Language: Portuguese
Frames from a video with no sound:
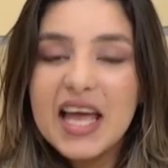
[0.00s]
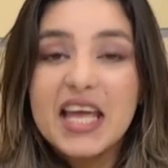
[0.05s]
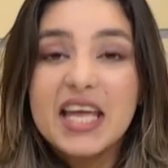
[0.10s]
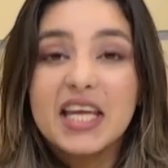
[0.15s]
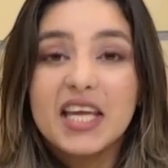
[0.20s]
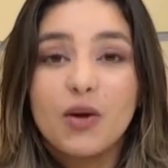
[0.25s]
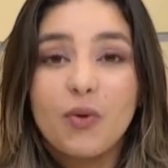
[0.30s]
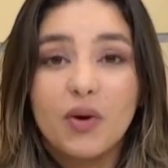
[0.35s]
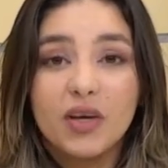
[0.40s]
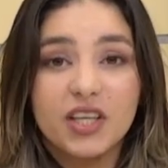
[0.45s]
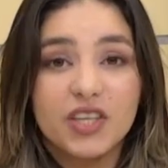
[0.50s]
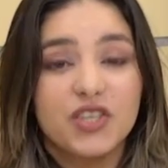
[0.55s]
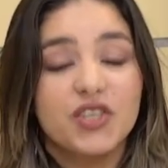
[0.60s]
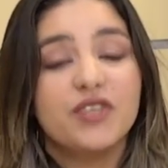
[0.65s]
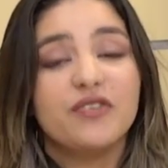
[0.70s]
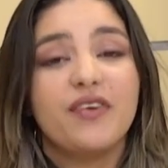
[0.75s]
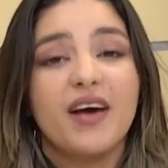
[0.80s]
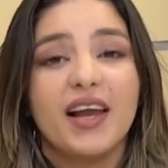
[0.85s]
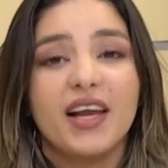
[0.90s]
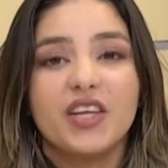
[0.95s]
E quando a
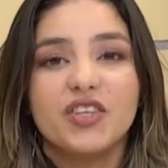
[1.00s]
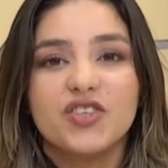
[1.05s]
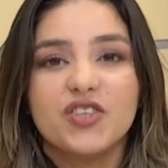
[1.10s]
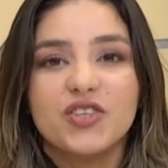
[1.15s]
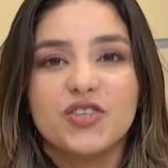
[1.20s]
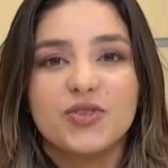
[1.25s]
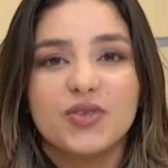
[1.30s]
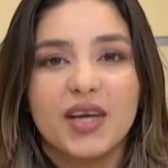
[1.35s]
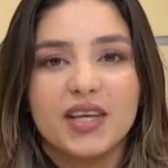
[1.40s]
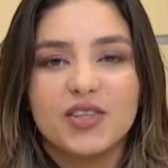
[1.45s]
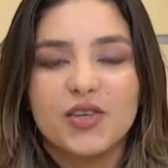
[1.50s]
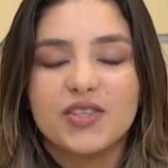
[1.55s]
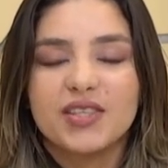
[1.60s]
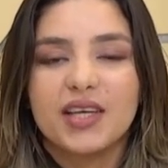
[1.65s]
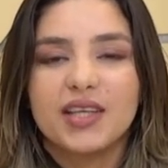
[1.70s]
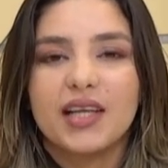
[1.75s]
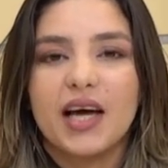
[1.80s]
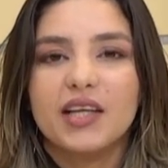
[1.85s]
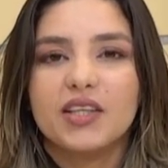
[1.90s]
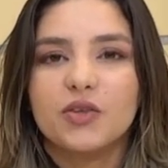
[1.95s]
gente fala disso, da
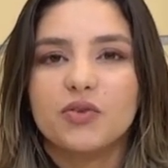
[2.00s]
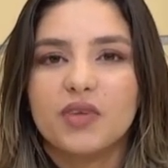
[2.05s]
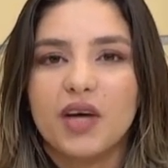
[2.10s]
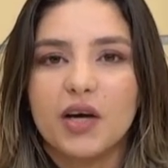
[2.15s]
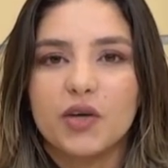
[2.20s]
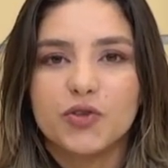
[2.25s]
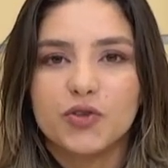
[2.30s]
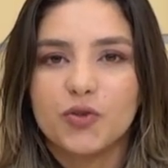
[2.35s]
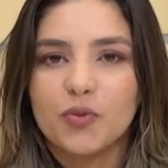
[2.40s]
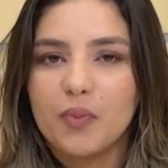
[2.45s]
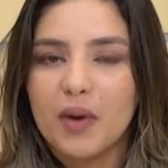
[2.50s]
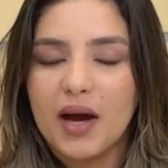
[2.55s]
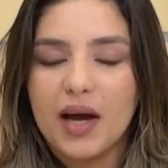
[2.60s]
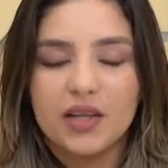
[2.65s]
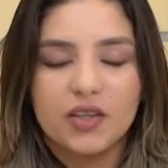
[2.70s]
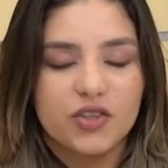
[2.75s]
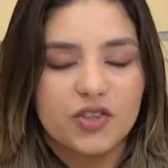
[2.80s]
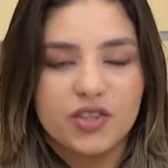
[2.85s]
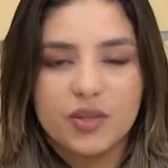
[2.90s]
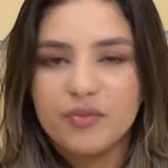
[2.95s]
sociedade não estar tá
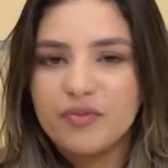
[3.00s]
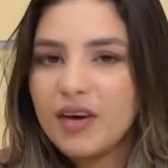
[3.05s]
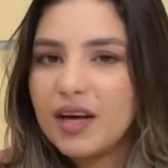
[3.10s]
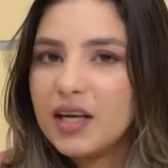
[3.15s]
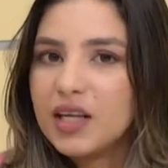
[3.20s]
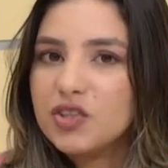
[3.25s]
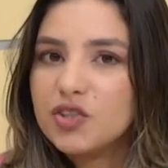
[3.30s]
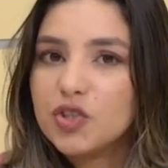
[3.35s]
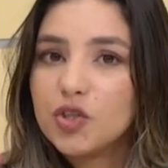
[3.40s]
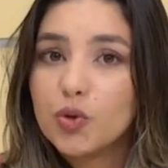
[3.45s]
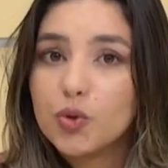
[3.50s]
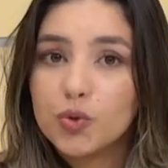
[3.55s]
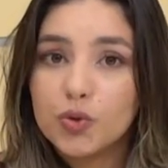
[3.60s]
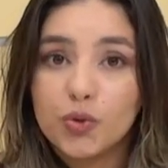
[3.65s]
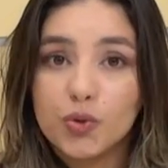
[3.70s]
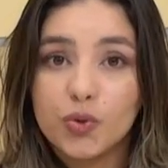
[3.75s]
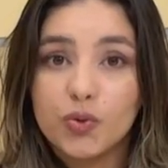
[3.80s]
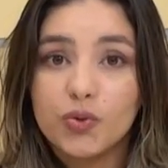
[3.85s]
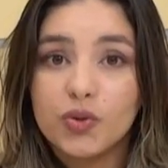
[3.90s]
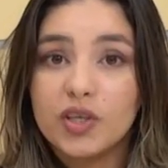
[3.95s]
acostumada, nós estamos falando de
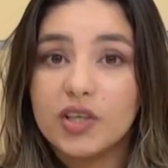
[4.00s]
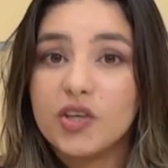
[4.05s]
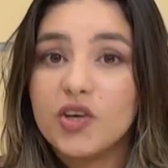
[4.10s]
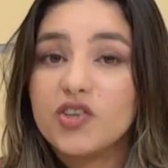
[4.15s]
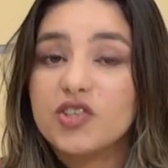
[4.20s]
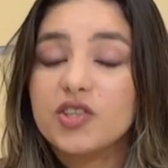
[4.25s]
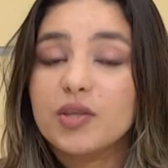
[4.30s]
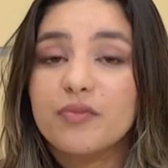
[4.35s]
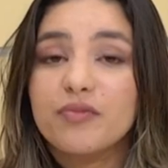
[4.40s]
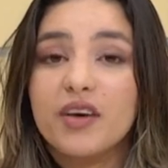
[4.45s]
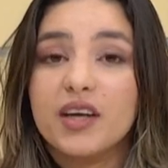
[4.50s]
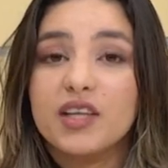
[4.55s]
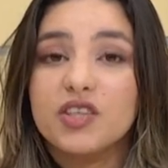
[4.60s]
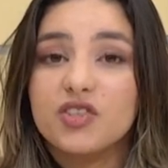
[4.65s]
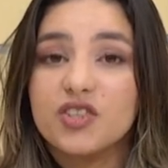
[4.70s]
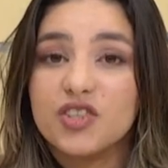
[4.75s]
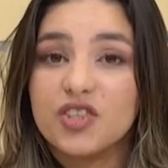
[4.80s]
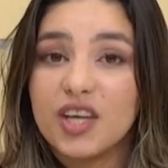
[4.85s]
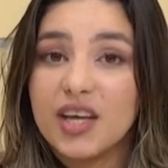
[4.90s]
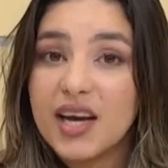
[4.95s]
cultura, nós estamos
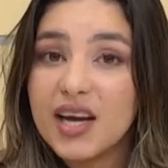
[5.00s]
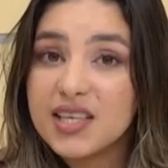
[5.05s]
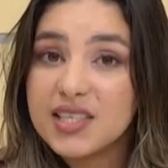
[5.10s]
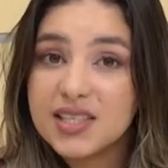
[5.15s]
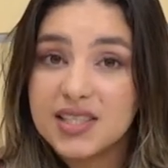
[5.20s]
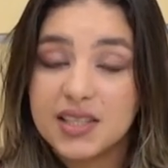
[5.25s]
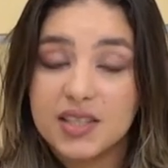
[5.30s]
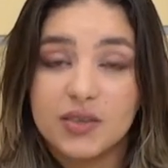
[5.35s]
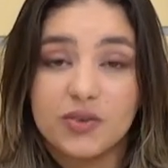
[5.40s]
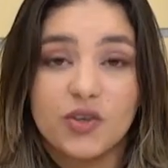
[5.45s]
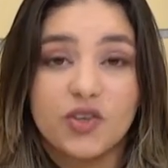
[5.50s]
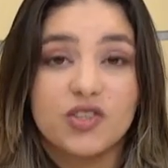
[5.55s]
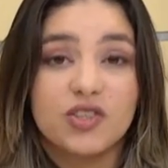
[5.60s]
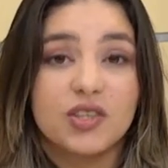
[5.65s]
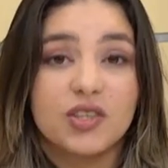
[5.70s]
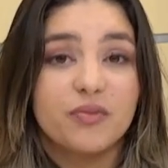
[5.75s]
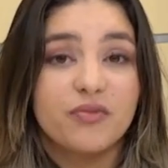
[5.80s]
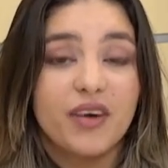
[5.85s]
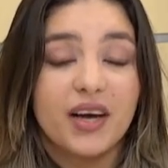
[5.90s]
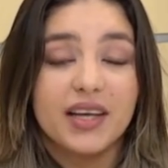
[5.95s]
falando de geração, nós
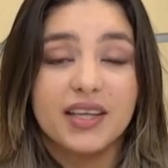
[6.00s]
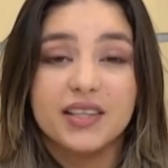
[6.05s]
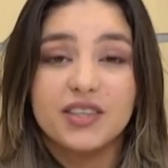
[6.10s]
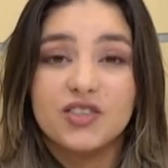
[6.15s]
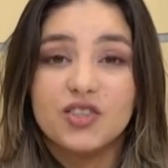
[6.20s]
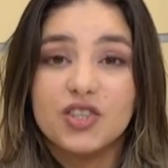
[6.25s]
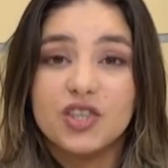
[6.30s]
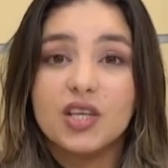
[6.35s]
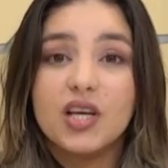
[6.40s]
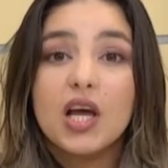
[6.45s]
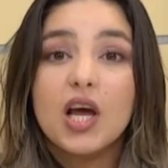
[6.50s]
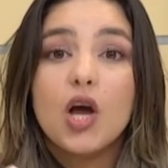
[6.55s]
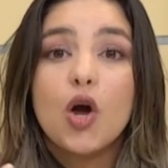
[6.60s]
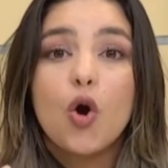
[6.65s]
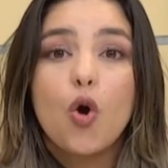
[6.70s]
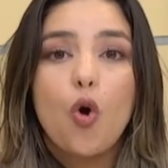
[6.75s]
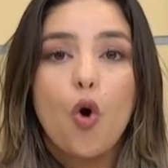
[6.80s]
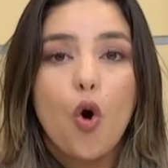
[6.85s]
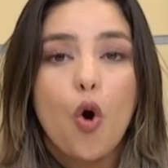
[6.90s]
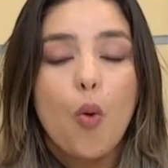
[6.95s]
estamos falando de
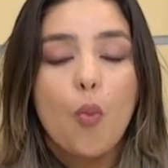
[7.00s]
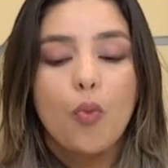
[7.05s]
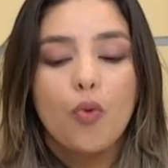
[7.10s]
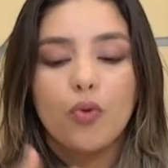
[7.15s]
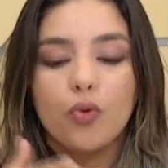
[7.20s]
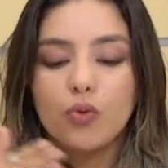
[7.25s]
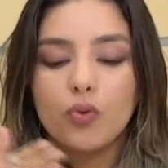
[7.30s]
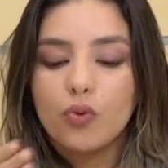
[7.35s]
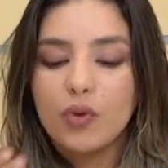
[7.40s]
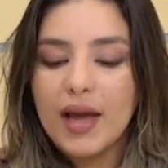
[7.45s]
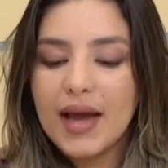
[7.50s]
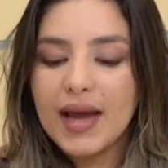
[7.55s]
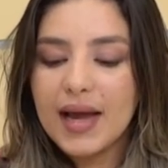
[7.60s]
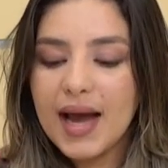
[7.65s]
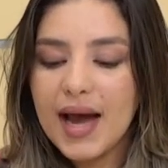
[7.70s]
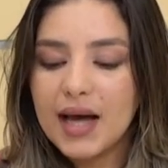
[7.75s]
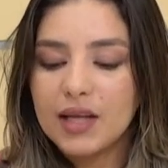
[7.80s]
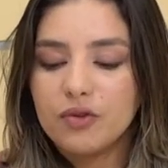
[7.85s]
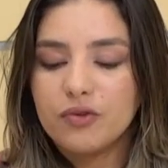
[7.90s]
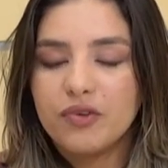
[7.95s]
como o
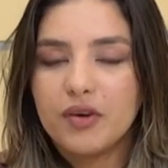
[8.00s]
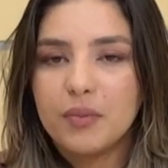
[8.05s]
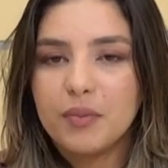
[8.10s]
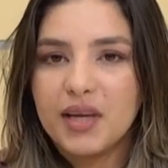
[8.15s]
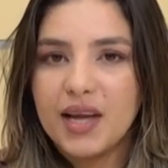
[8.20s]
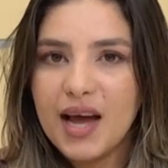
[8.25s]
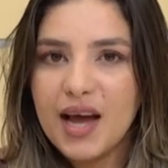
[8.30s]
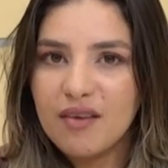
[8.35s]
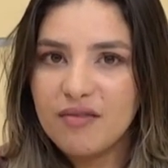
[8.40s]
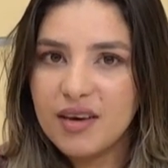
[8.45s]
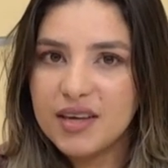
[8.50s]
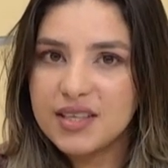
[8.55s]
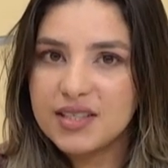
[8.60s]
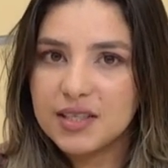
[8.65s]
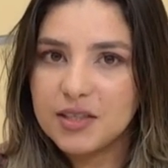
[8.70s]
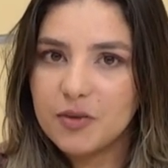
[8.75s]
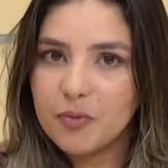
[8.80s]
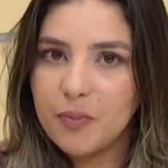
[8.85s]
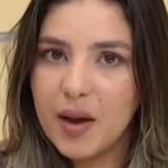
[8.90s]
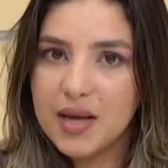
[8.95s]
legado familiar vai
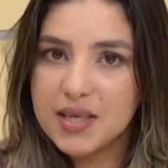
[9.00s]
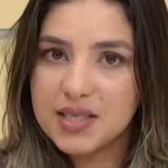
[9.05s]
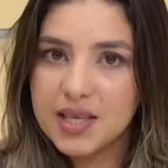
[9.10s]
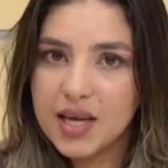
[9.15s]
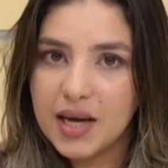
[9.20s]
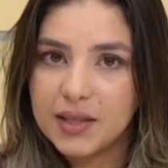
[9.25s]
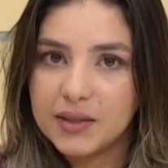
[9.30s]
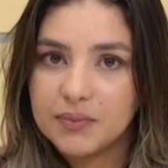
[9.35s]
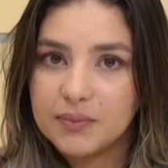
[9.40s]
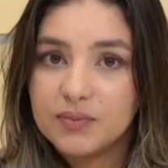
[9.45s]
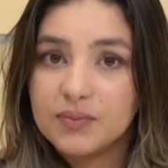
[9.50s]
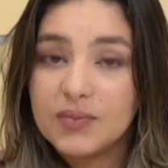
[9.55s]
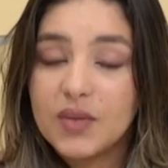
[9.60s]
sendo passado.